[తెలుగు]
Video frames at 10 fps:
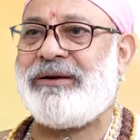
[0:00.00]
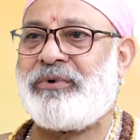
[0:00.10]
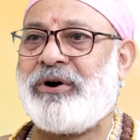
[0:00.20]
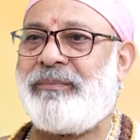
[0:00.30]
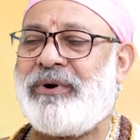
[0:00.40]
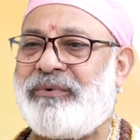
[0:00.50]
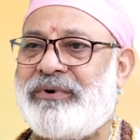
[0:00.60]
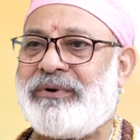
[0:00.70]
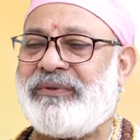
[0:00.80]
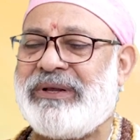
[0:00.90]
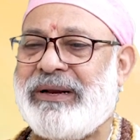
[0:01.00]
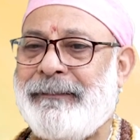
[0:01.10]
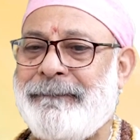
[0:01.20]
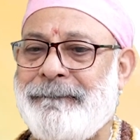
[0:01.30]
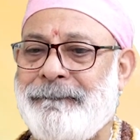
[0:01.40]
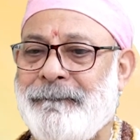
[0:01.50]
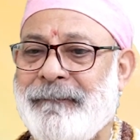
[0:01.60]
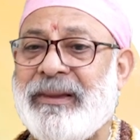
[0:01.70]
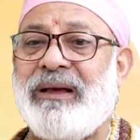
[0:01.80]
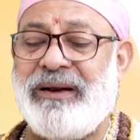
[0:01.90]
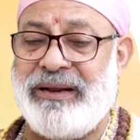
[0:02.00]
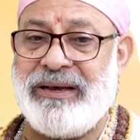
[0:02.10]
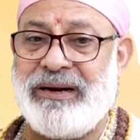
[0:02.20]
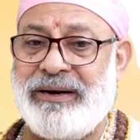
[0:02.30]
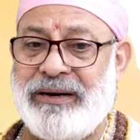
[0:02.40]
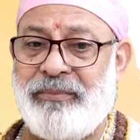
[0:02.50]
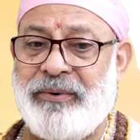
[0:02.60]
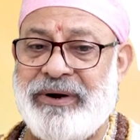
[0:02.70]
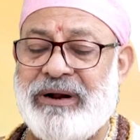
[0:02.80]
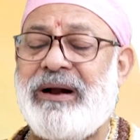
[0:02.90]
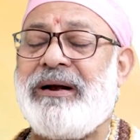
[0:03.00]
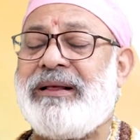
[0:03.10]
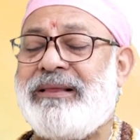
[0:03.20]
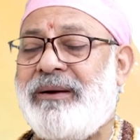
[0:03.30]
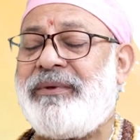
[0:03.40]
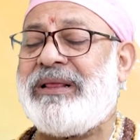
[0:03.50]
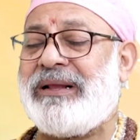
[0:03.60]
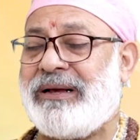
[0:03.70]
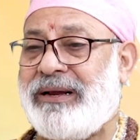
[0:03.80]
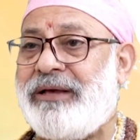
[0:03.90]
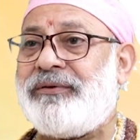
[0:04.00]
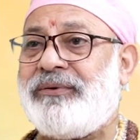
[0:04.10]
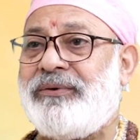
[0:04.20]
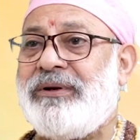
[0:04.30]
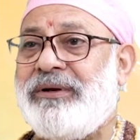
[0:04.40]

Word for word: ఈ ప్రాబ్లం ఉంటుంది లీగల్ రీప్లం అంటే ఆల్రెడీ దాని మీద ఏదైనా కేసు